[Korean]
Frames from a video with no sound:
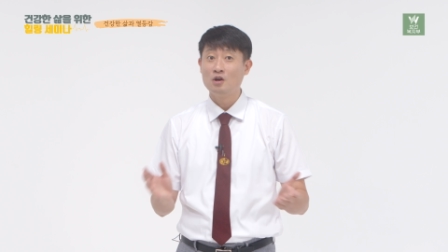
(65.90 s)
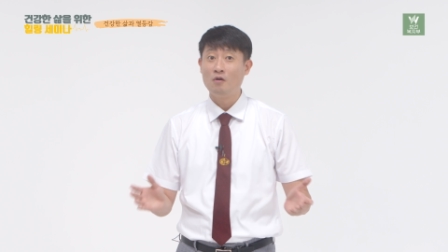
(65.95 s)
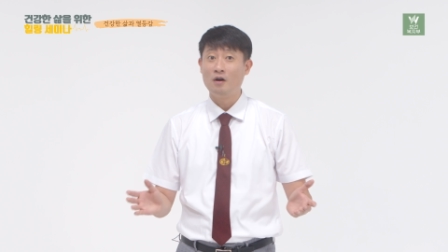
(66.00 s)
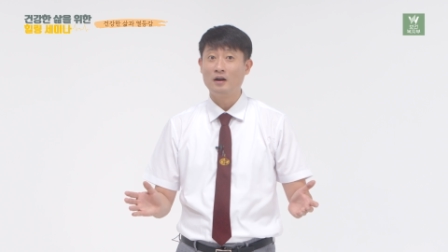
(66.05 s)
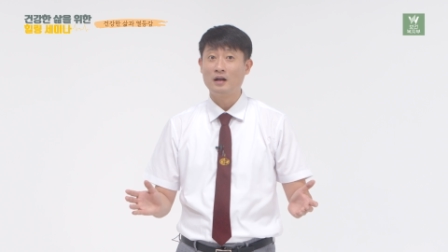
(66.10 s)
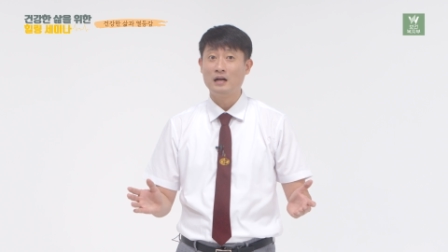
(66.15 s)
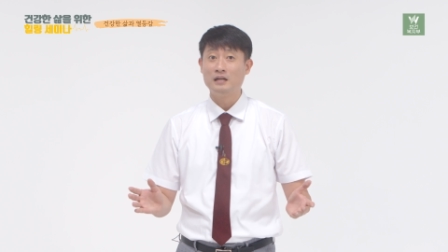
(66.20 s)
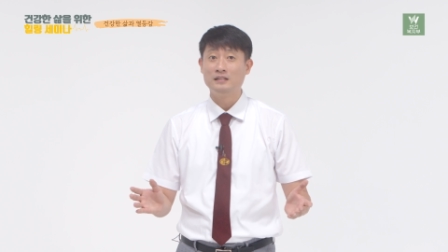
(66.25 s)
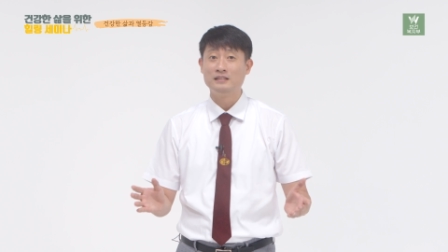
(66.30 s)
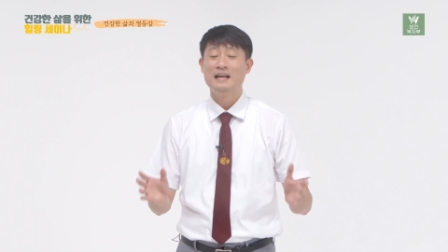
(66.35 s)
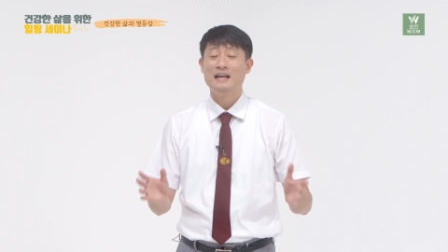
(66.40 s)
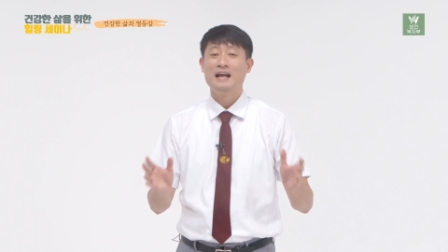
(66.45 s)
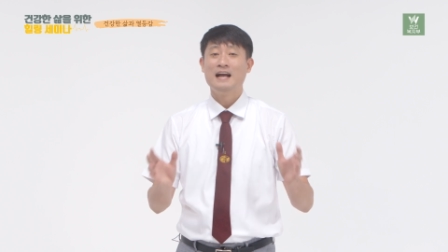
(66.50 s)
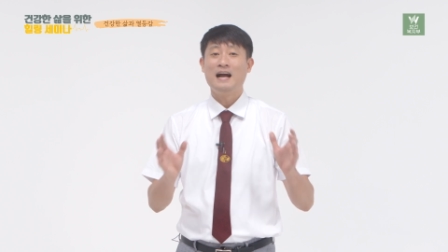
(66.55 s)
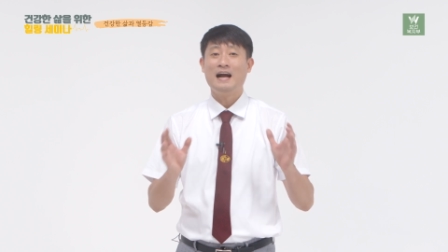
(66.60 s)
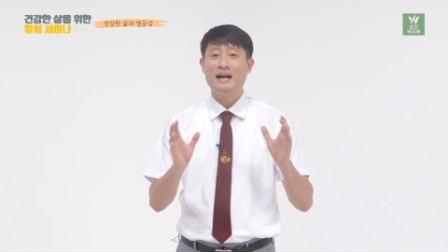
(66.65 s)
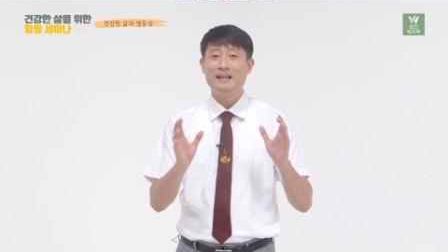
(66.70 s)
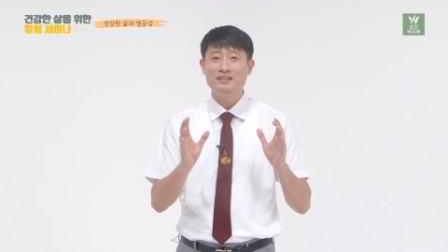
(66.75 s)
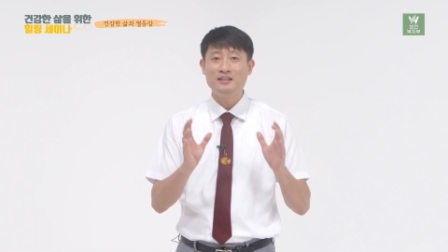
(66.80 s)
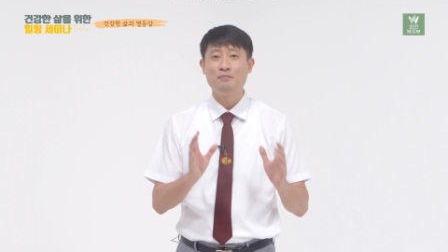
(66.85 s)
화가는
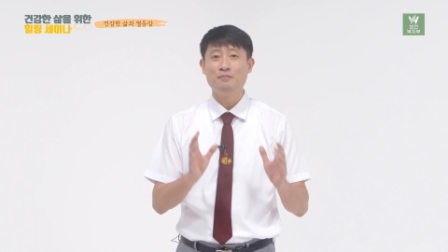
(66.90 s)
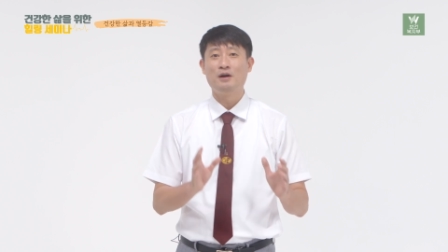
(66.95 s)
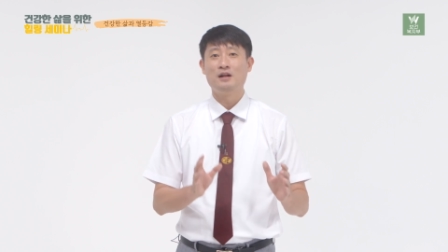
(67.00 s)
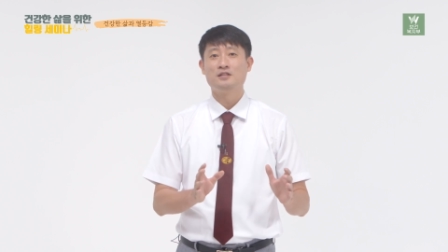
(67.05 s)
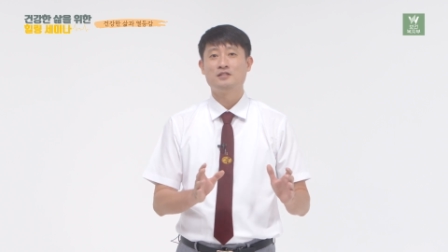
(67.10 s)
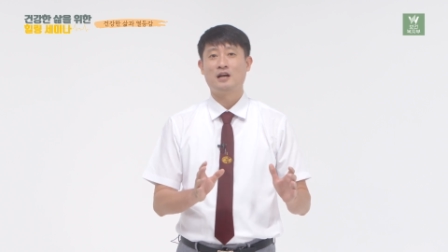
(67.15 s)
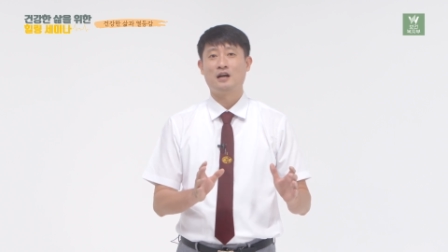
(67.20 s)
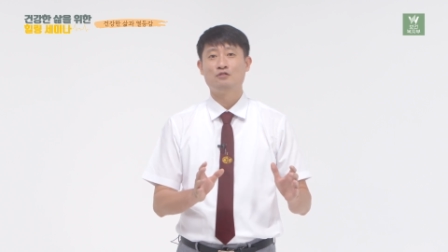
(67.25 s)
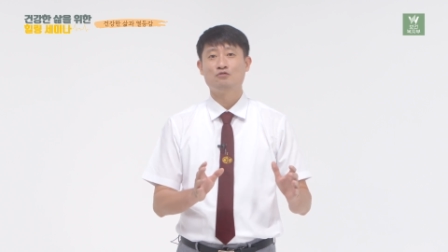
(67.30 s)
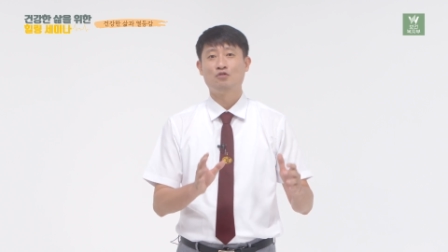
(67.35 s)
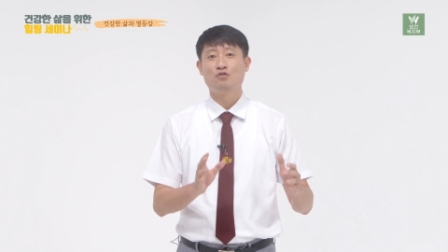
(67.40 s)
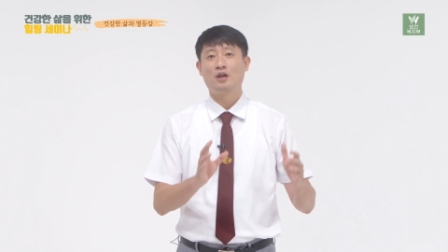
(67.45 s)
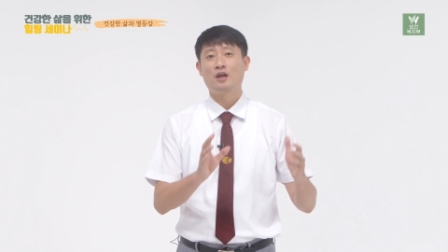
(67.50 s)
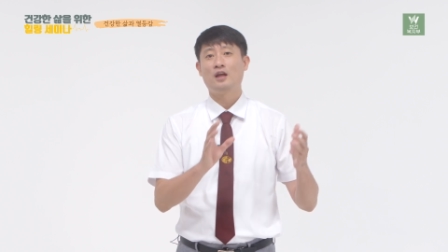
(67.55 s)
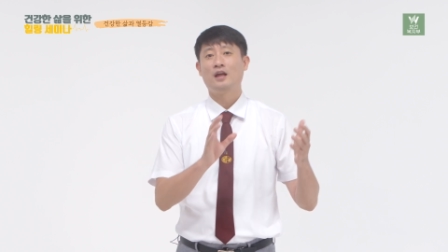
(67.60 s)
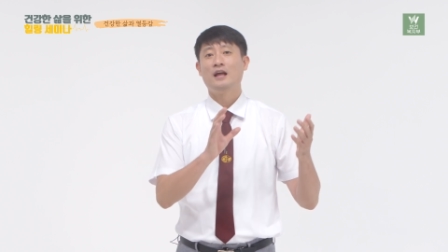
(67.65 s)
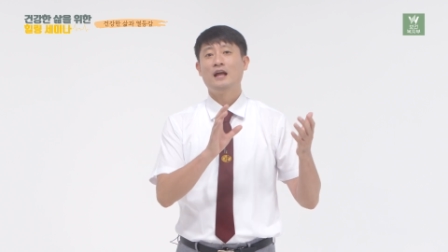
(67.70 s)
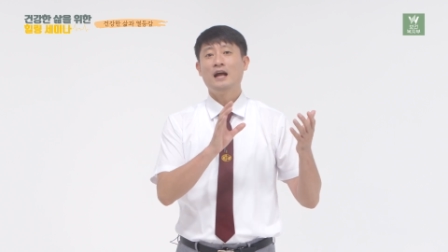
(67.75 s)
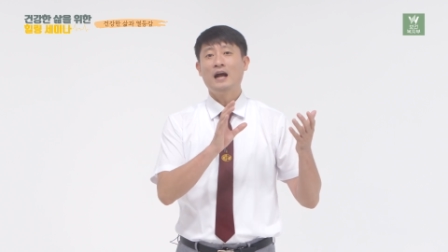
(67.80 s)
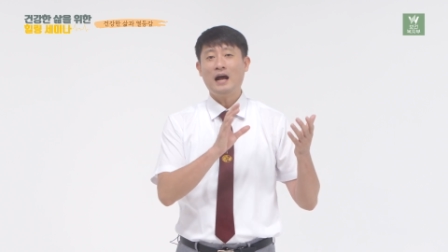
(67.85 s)
한니발 장군의